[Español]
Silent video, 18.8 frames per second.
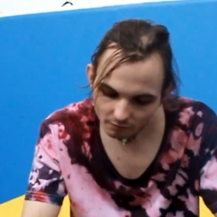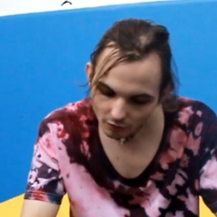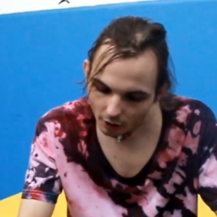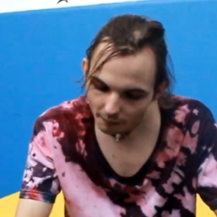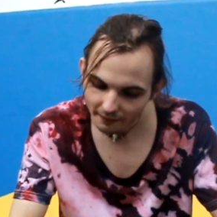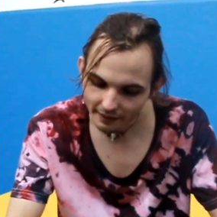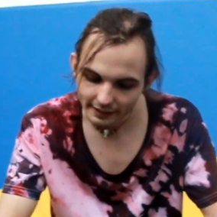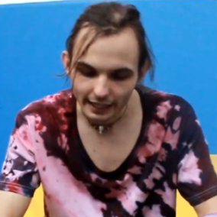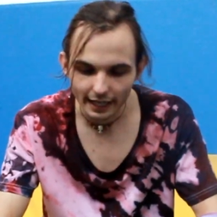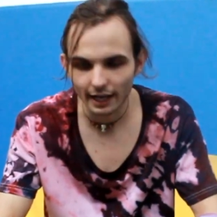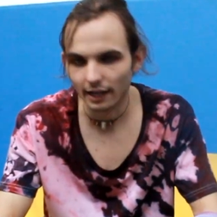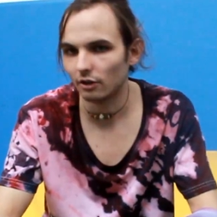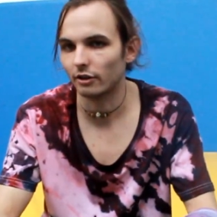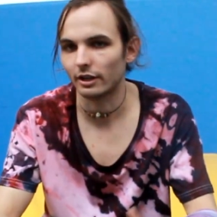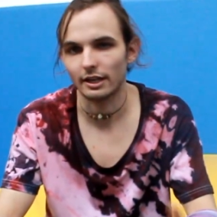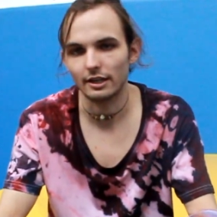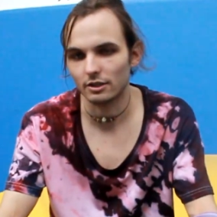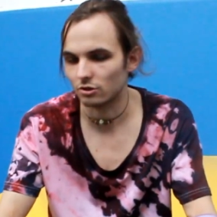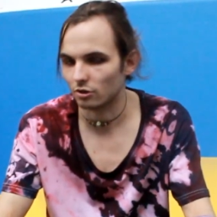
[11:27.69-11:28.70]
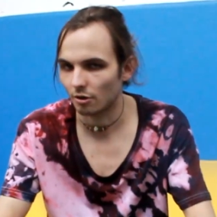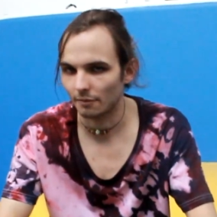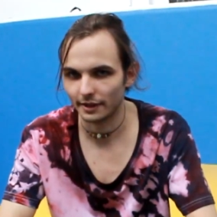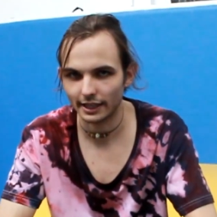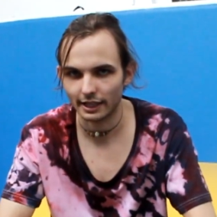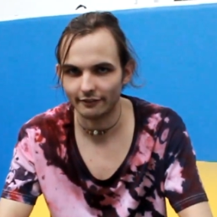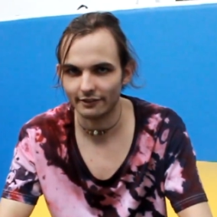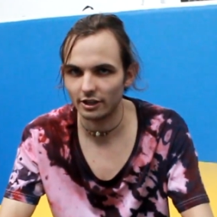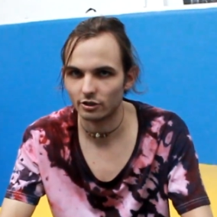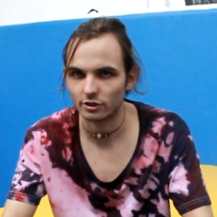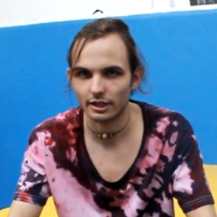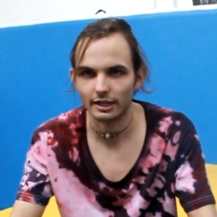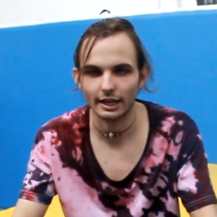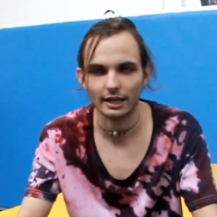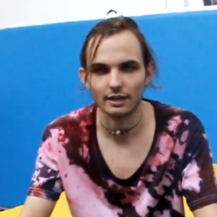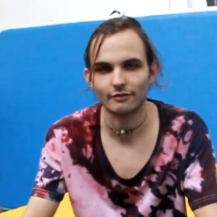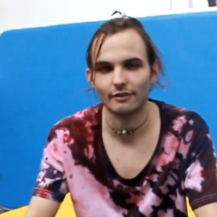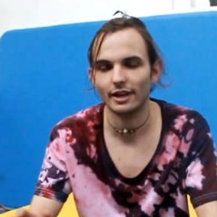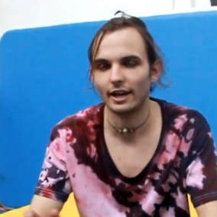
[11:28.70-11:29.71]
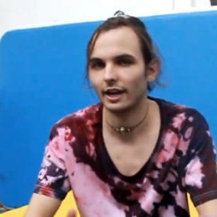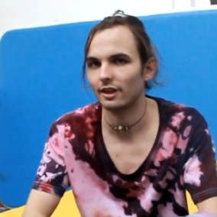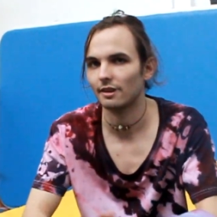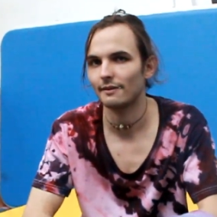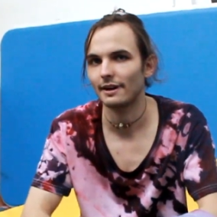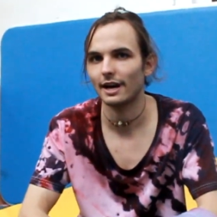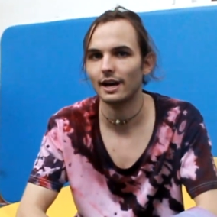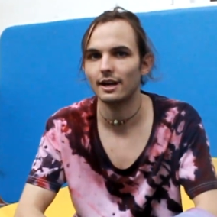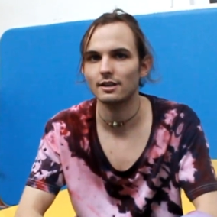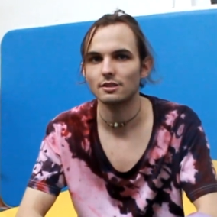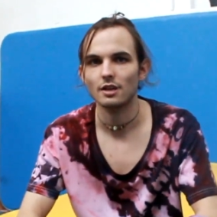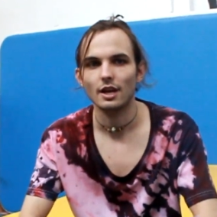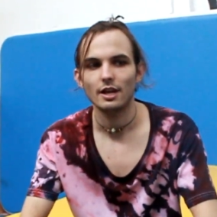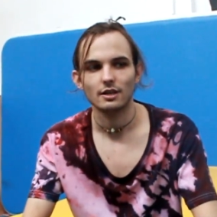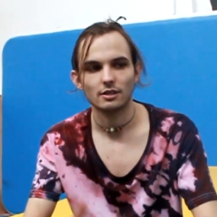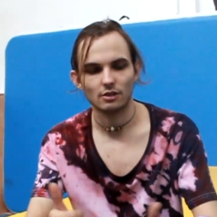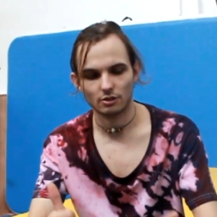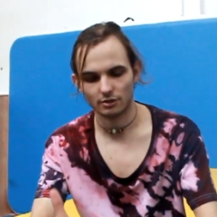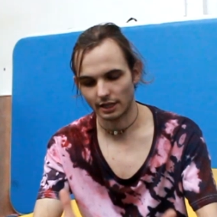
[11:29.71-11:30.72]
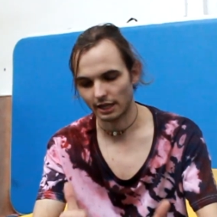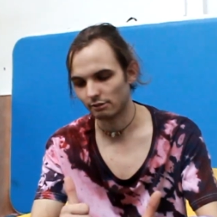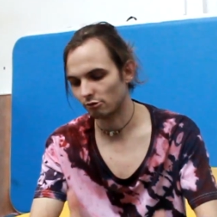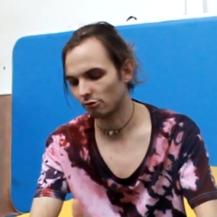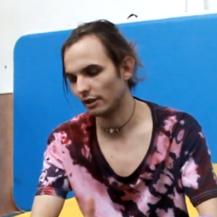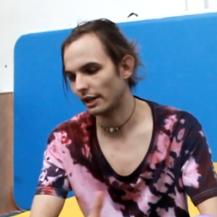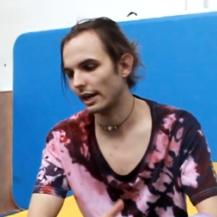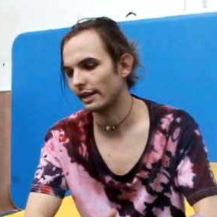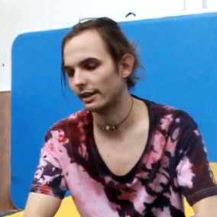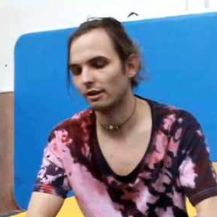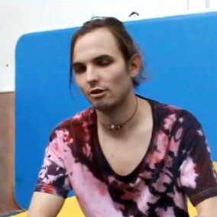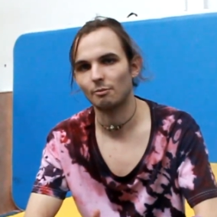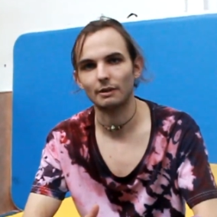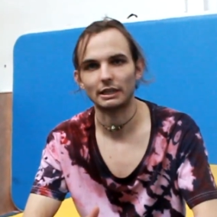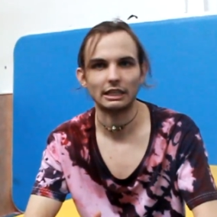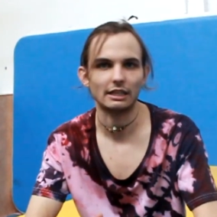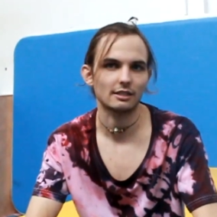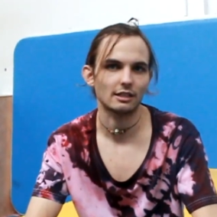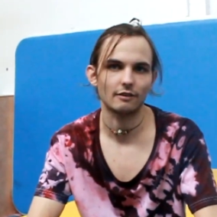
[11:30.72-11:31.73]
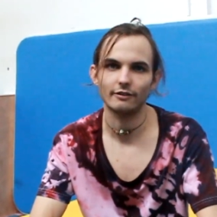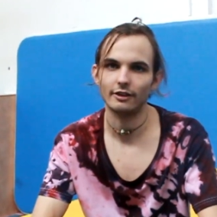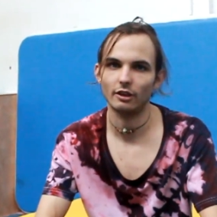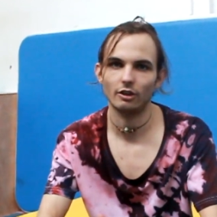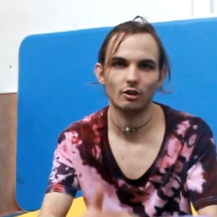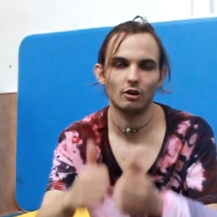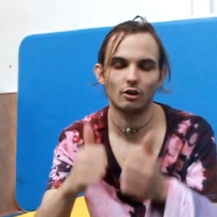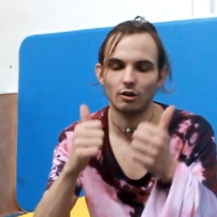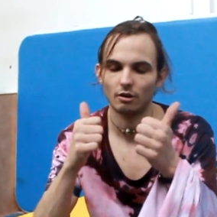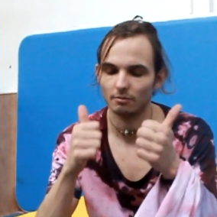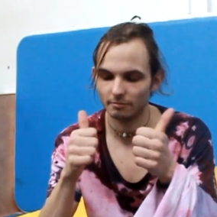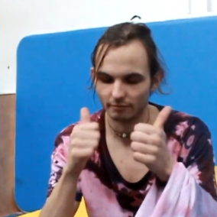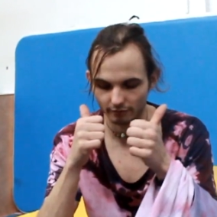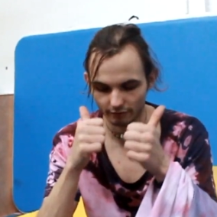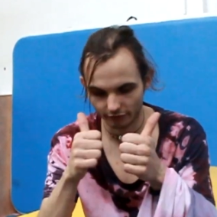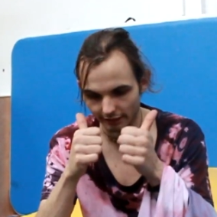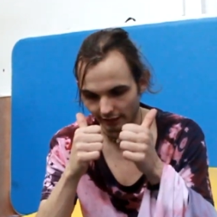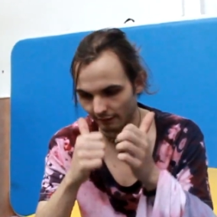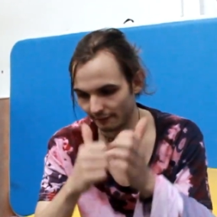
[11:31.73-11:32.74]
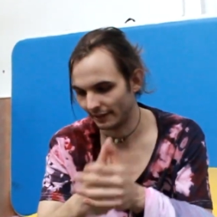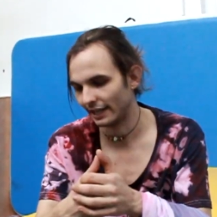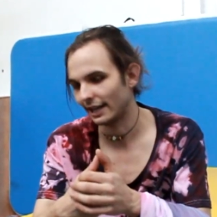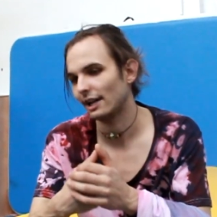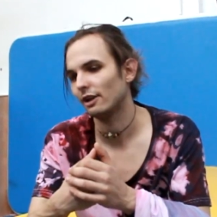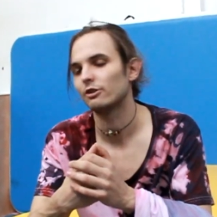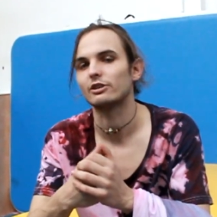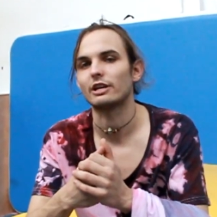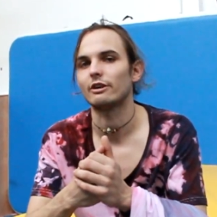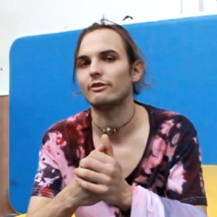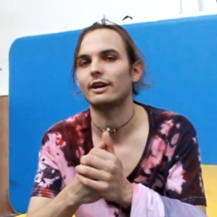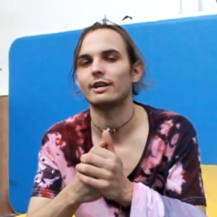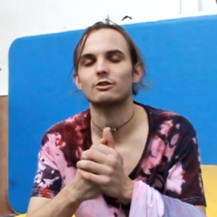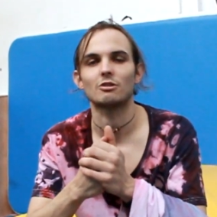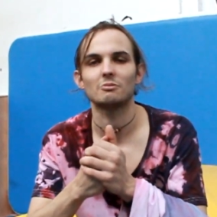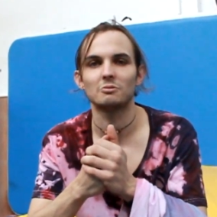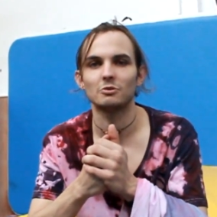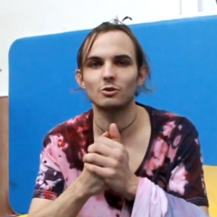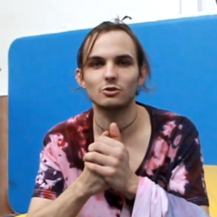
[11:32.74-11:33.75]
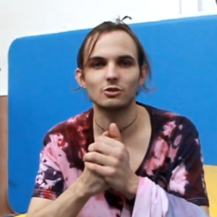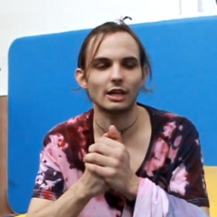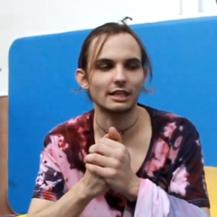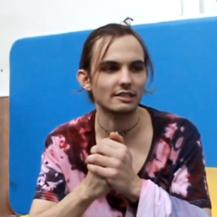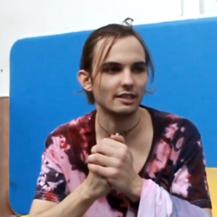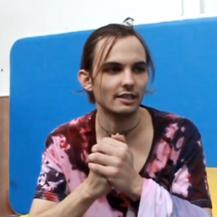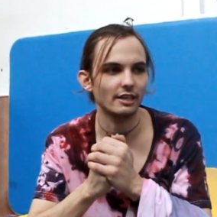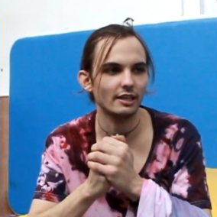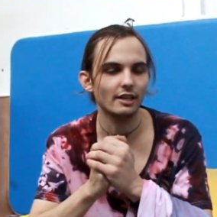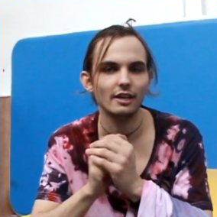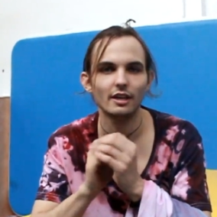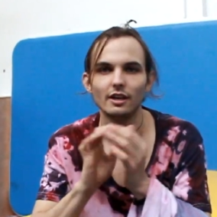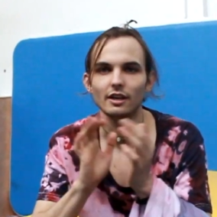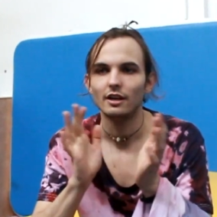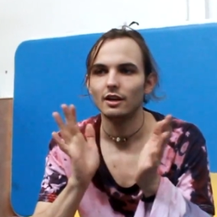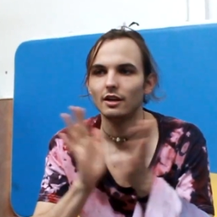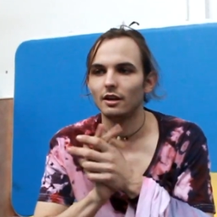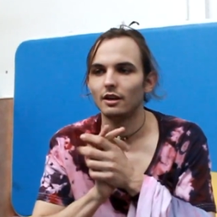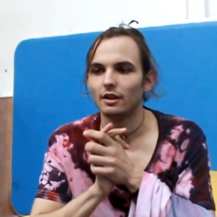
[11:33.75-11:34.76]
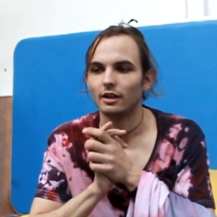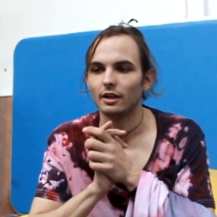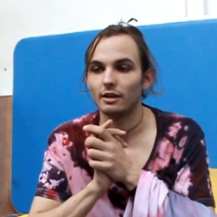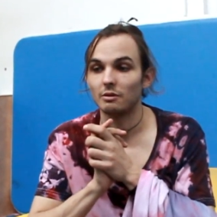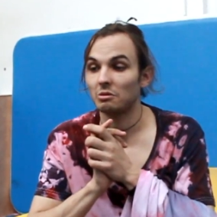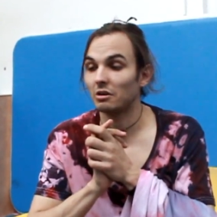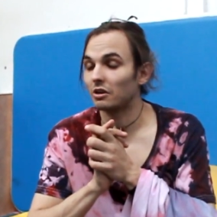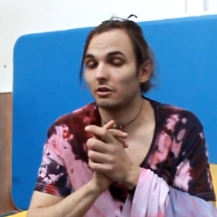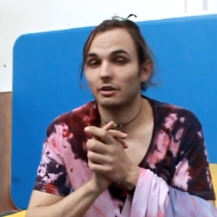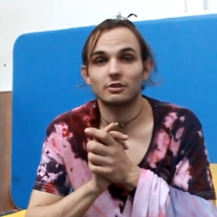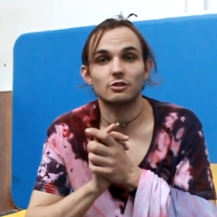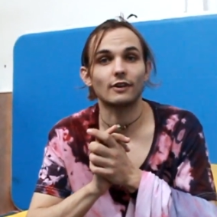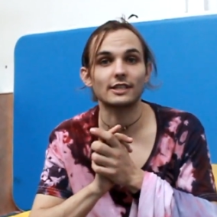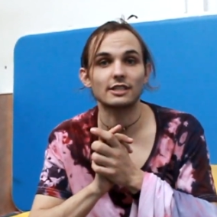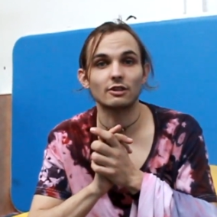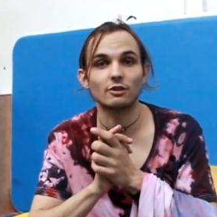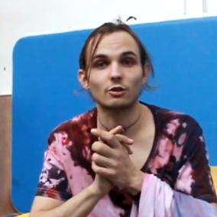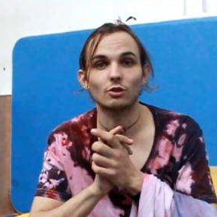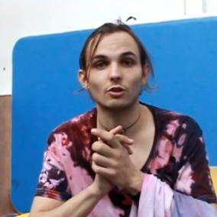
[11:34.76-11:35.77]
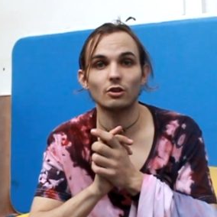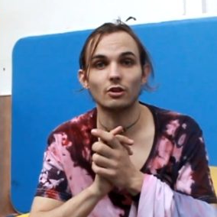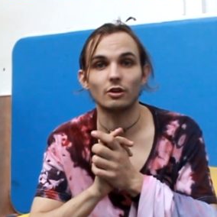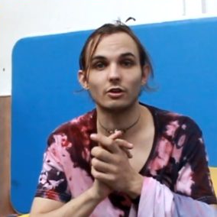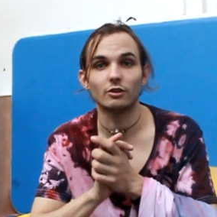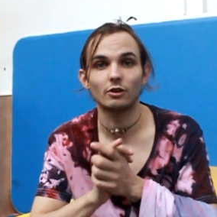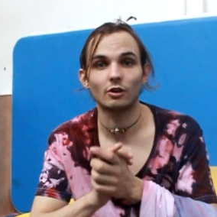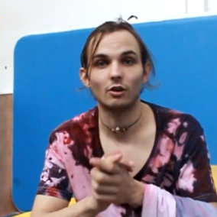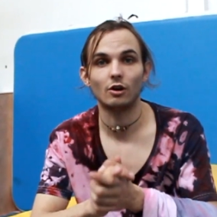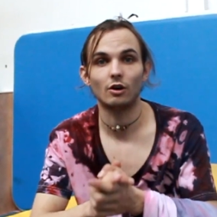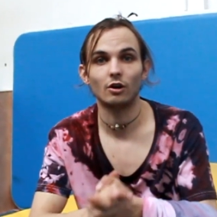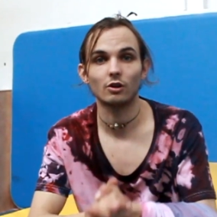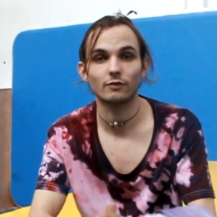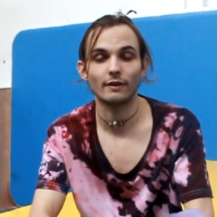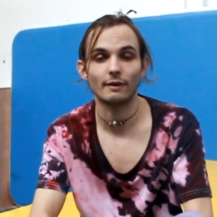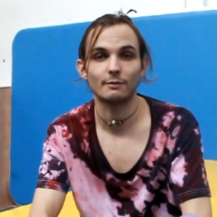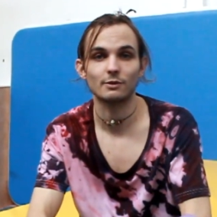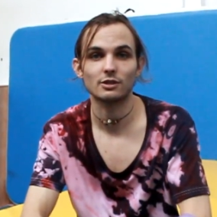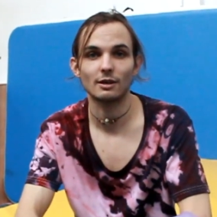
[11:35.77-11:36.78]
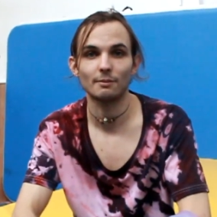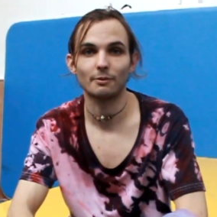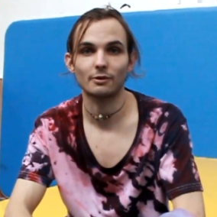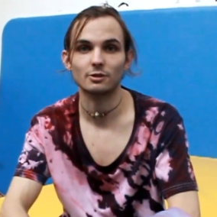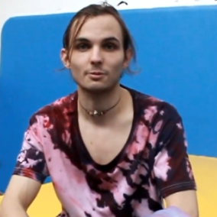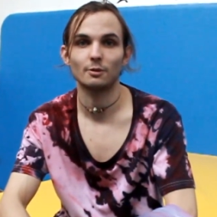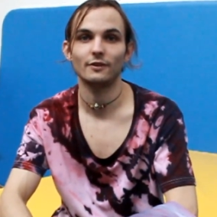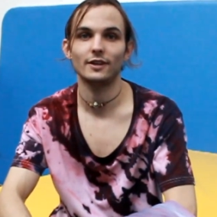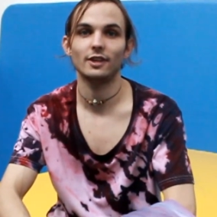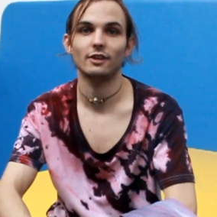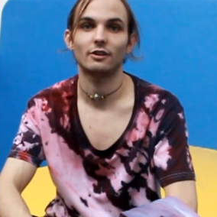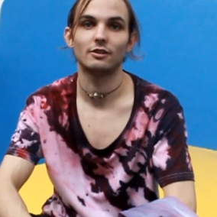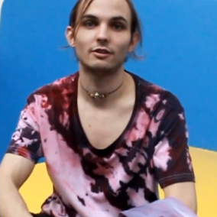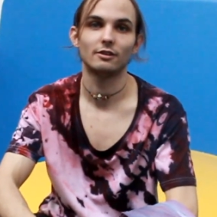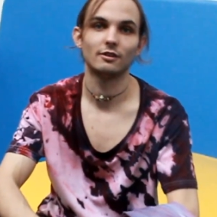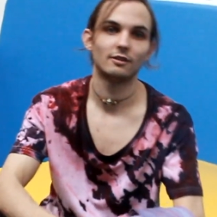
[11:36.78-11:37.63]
comentar lo que he dicho, comentar vídeos que queráis ver y demás. Si nos dais un like y compartéis el vídeo, fenomenal, nos ayudáis con mucho así. Y bueno, eso va siendo todo. Nos vemos en el próximo vídeo.